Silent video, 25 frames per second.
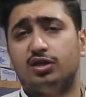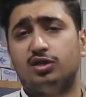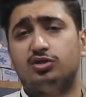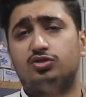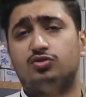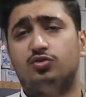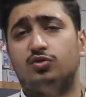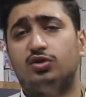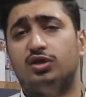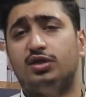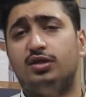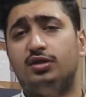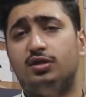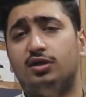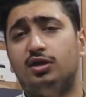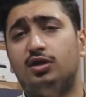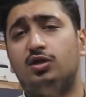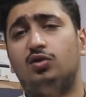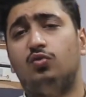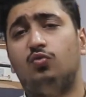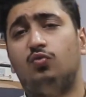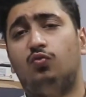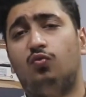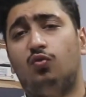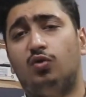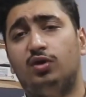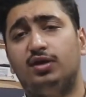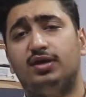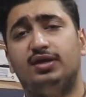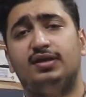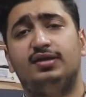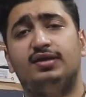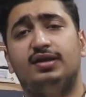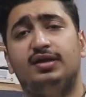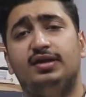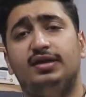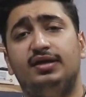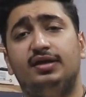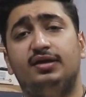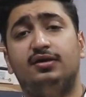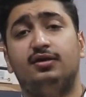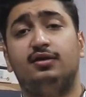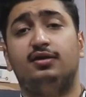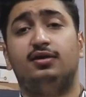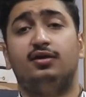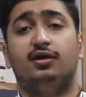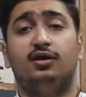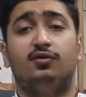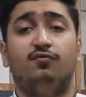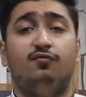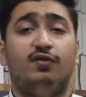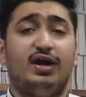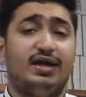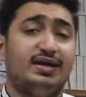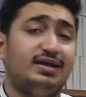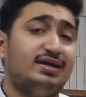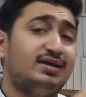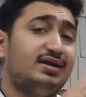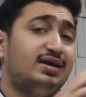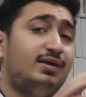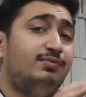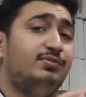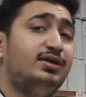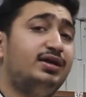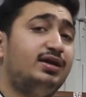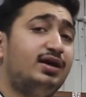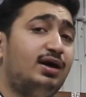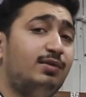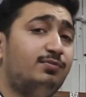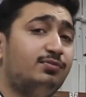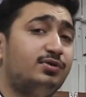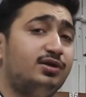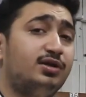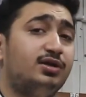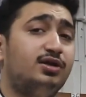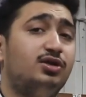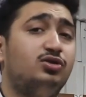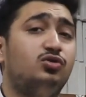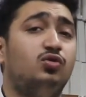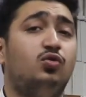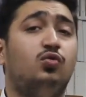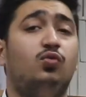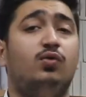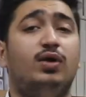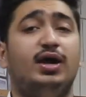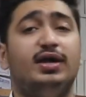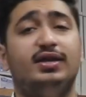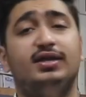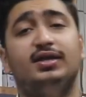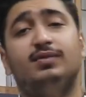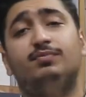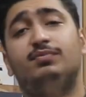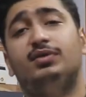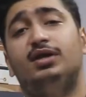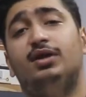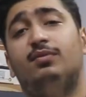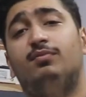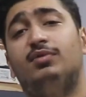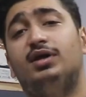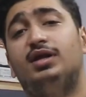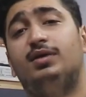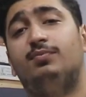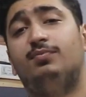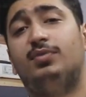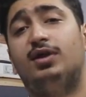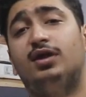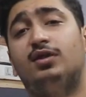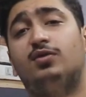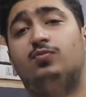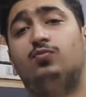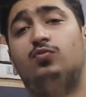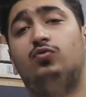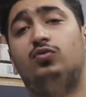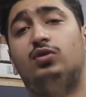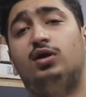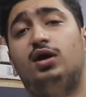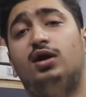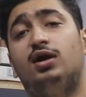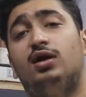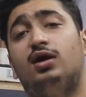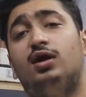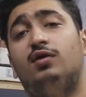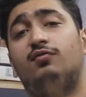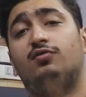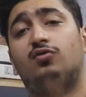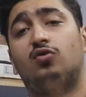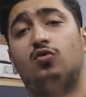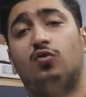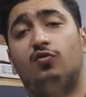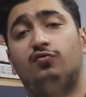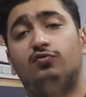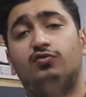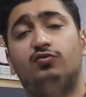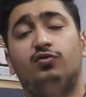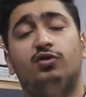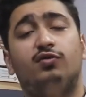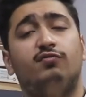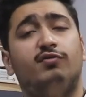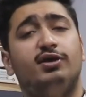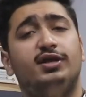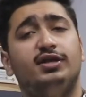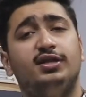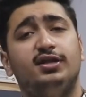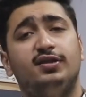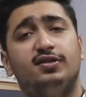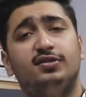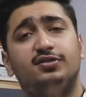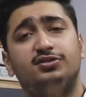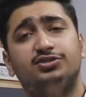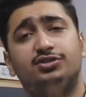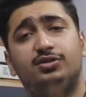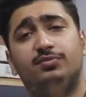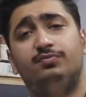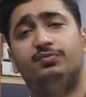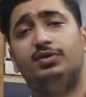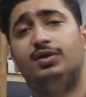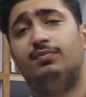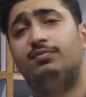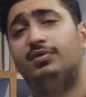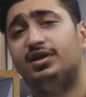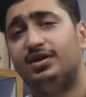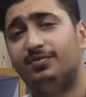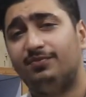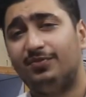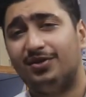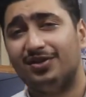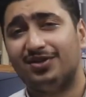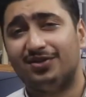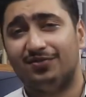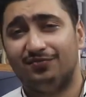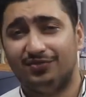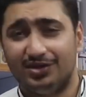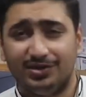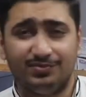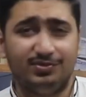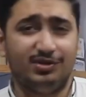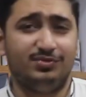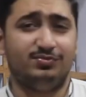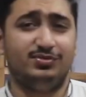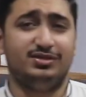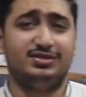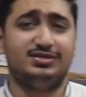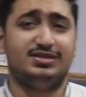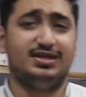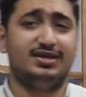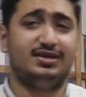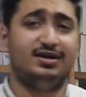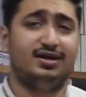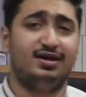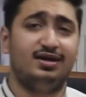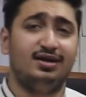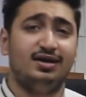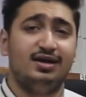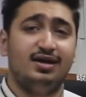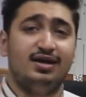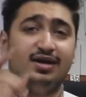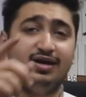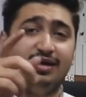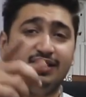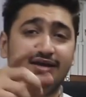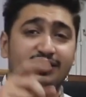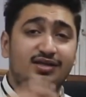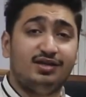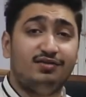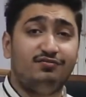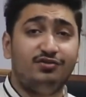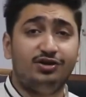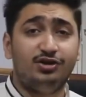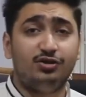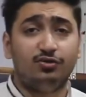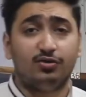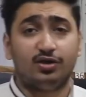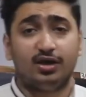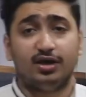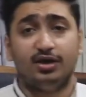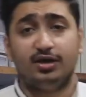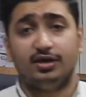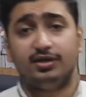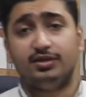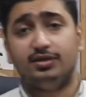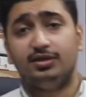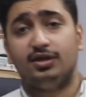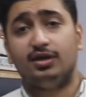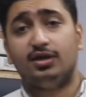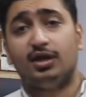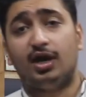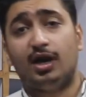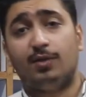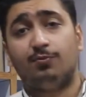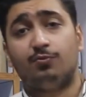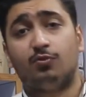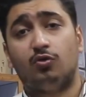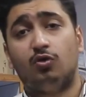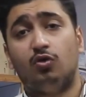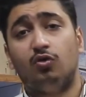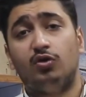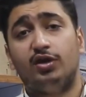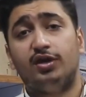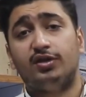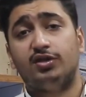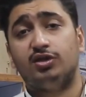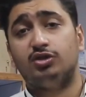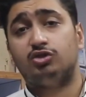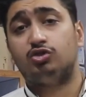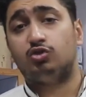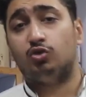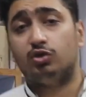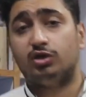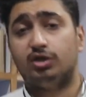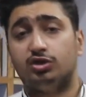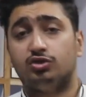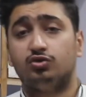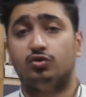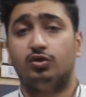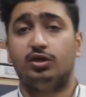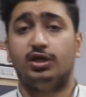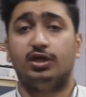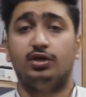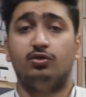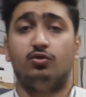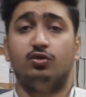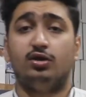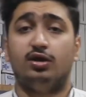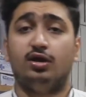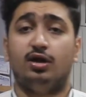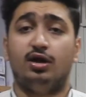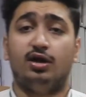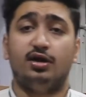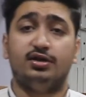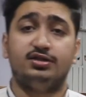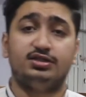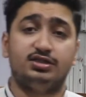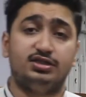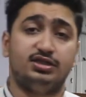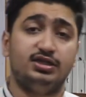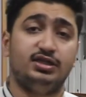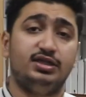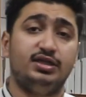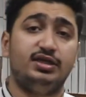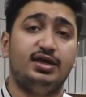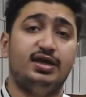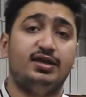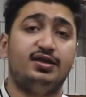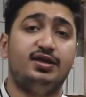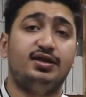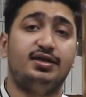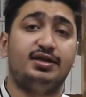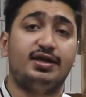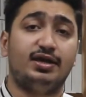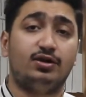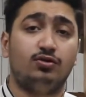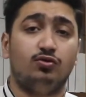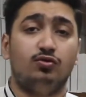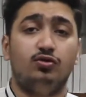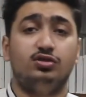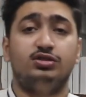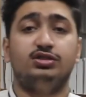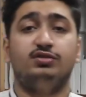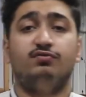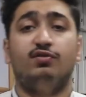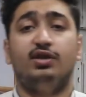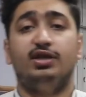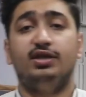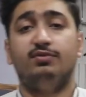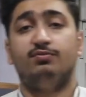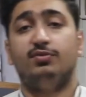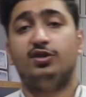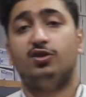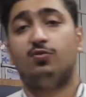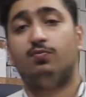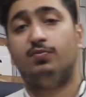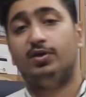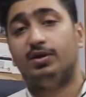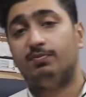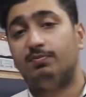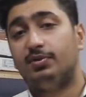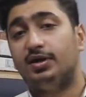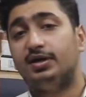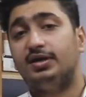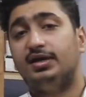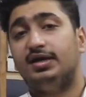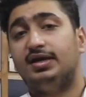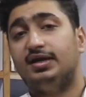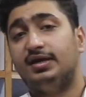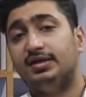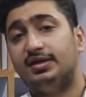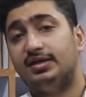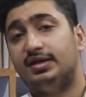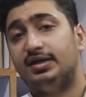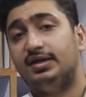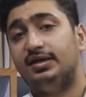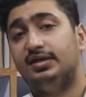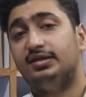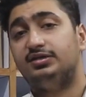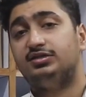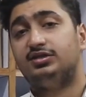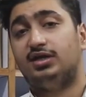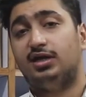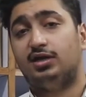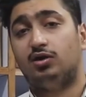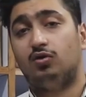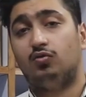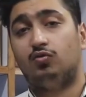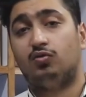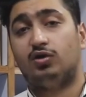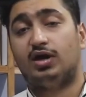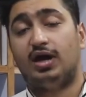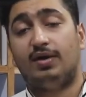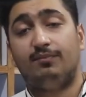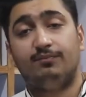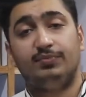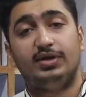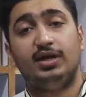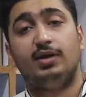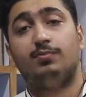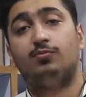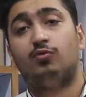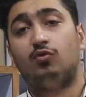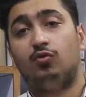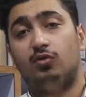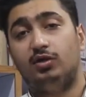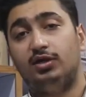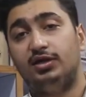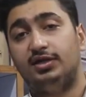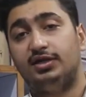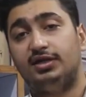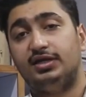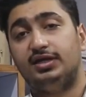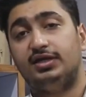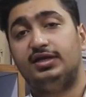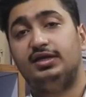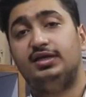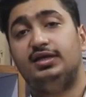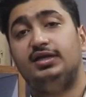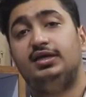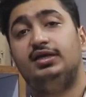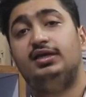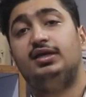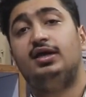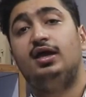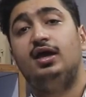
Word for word: से छोटी नट वायरिंग से लेकर अगर वायरिंग का भी काम कर रहे हैं तो वायरिंग भी हमारे पास पूरा सॉफ्टवेयर वायरिंग सिस्टम भी हमारे पास अवेलेबल मिल जाएगा ये वीडियो के अंदर आपको ऐसी छोटी छोटी और अच्छी ऐसी टेक्नोलॉजी वाली मैं स्पेयर पार्ट दिखाने के लिए जा रहा हूँ कामयाब क्वालिटी की